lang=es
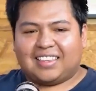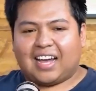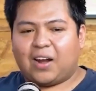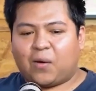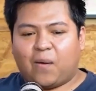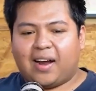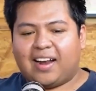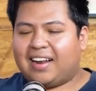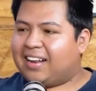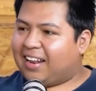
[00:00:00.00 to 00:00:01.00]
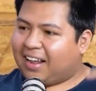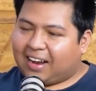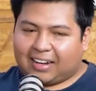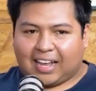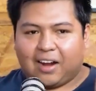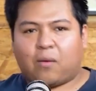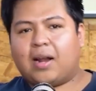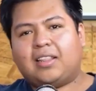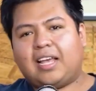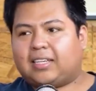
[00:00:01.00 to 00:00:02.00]
Tal cual. Tal
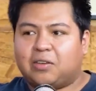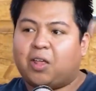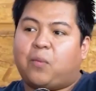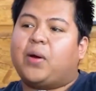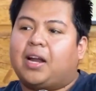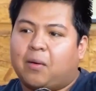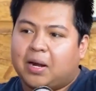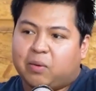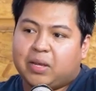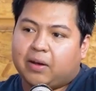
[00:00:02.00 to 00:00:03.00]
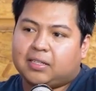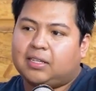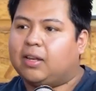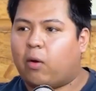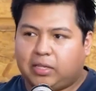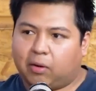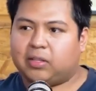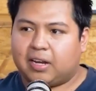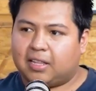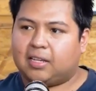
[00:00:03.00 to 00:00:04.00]
cual 10 años después grabaría un video así, lo hice cuando
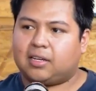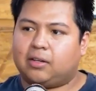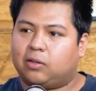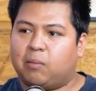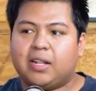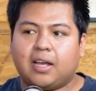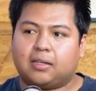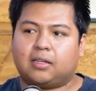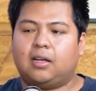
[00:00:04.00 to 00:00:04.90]
tenía 10 años, 2010.